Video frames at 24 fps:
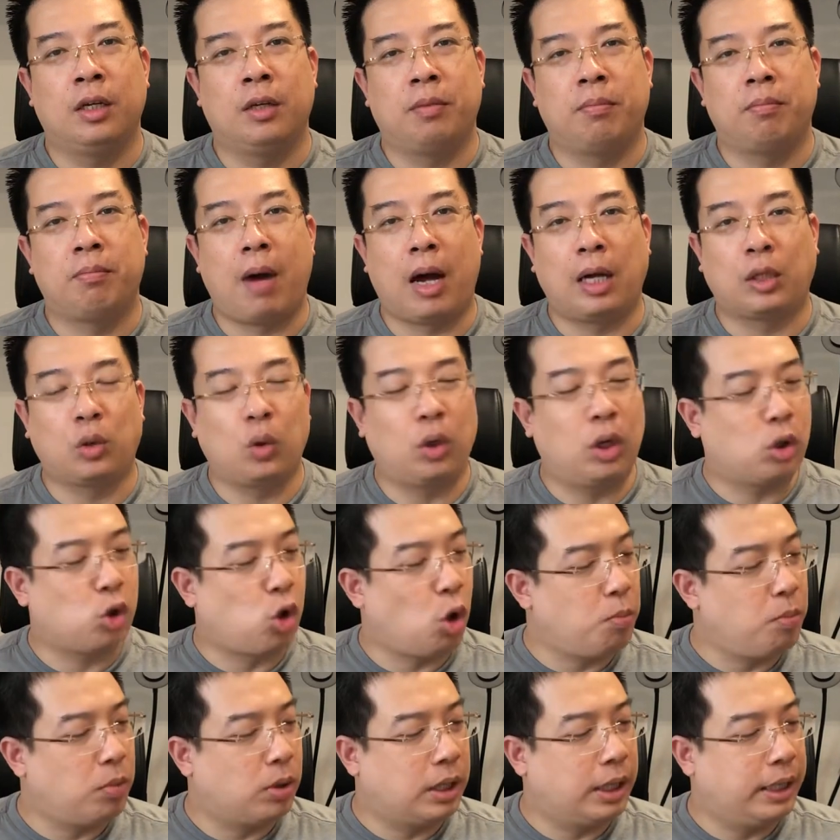mà tôi đã
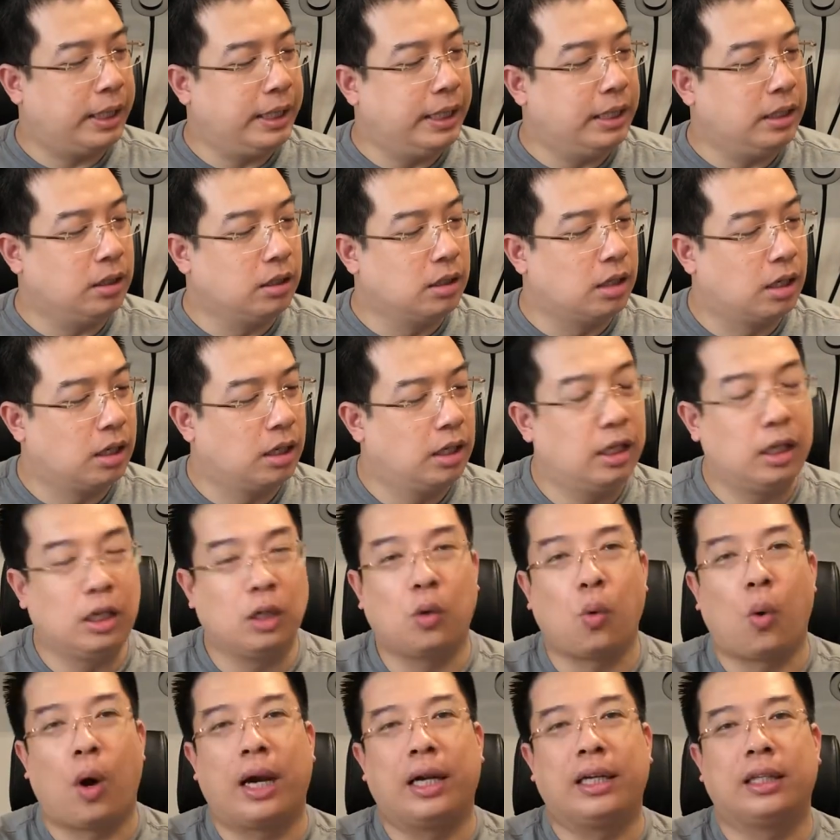có một cái ý tưởng liên
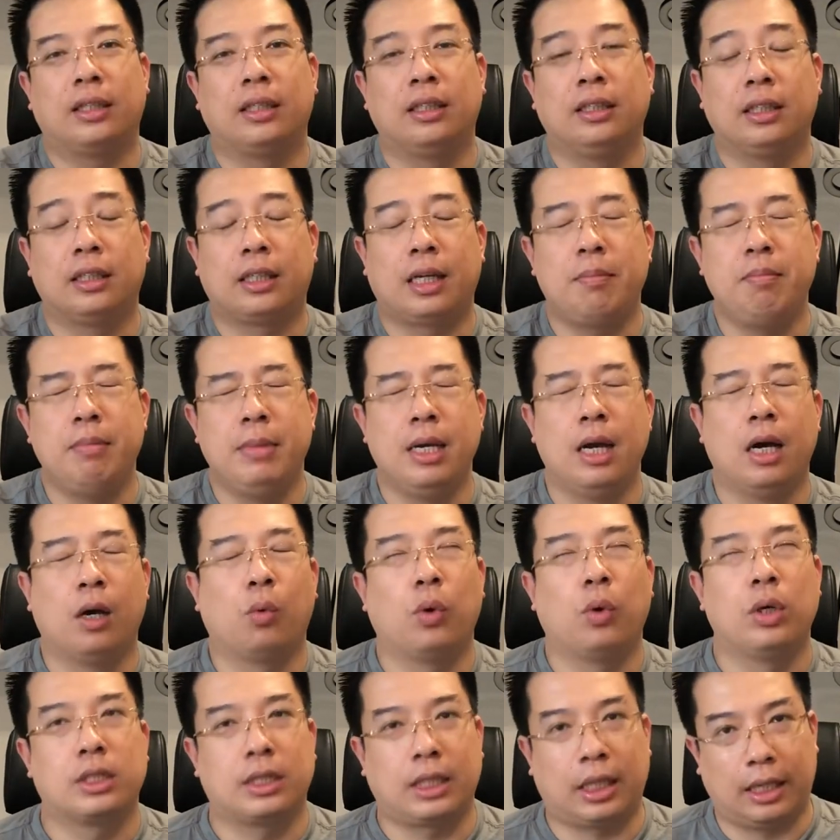quan tới cái bìa
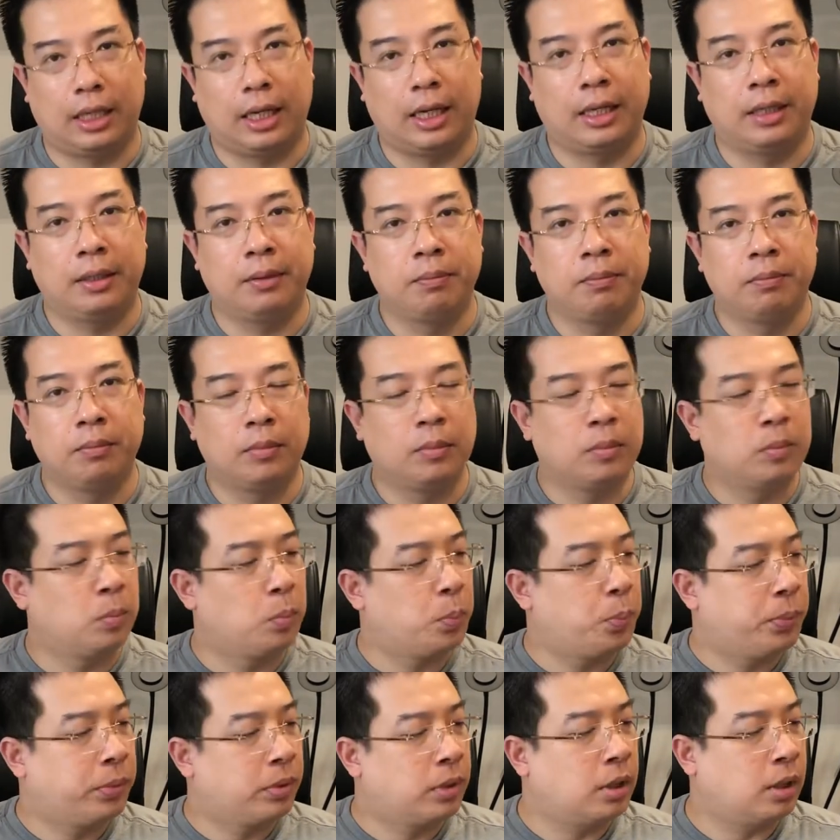cuốn sách này,
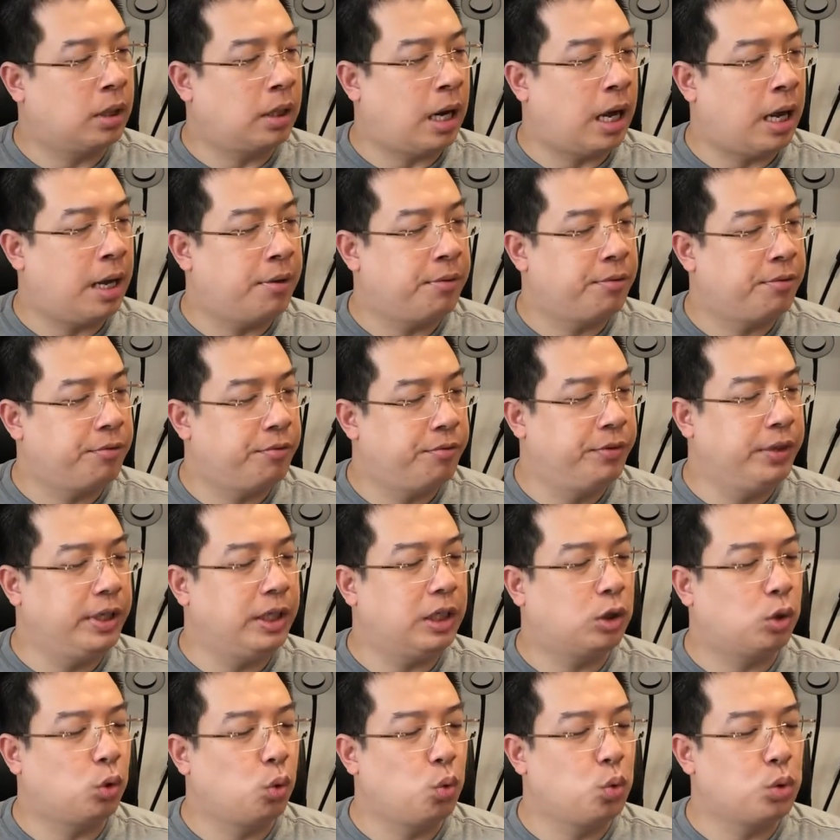tức là vị
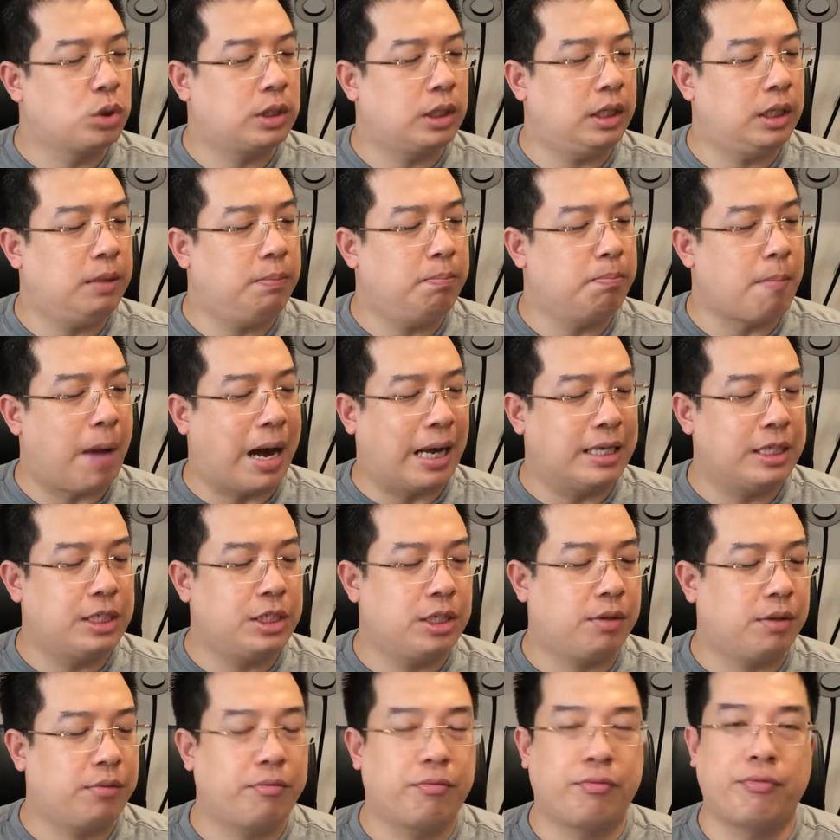tu sĩ bán
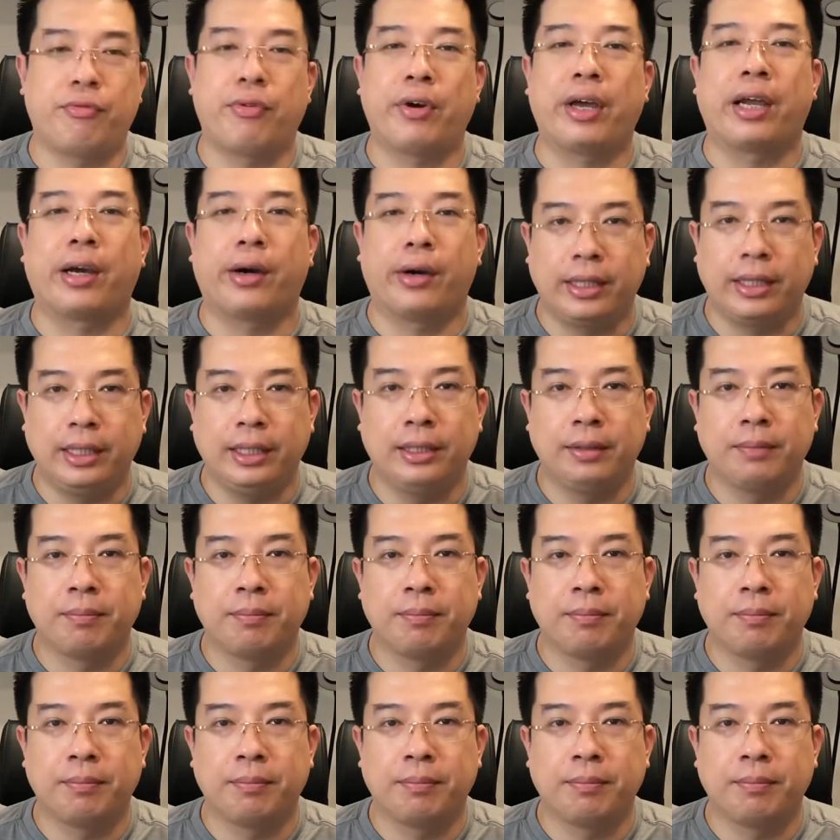chiếc Ferrari.